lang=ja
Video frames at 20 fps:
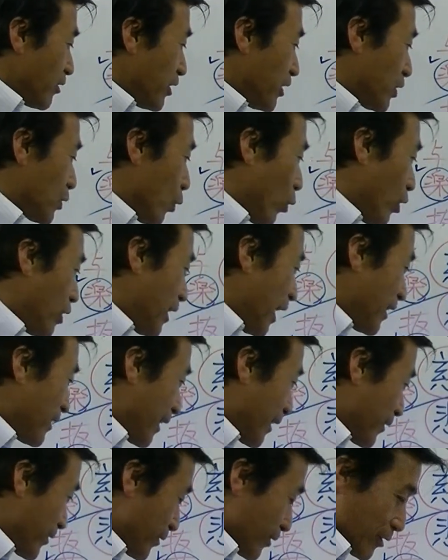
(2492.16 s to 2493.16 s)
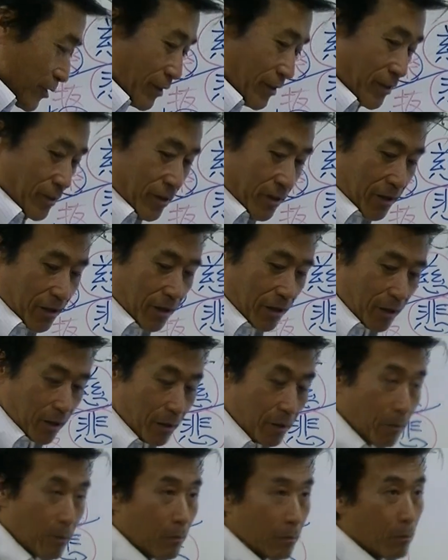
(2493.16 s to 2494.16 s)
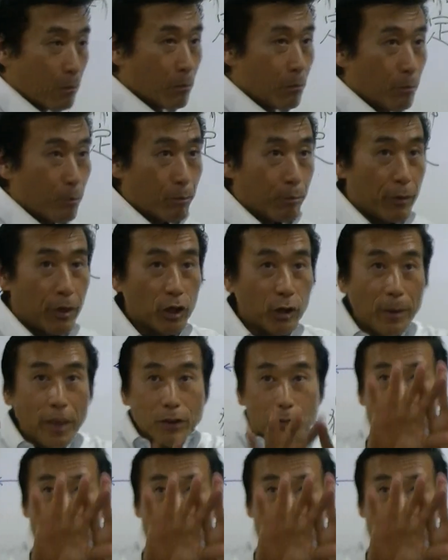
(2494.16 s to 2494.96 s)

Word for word: 理想を抱いたりする目の前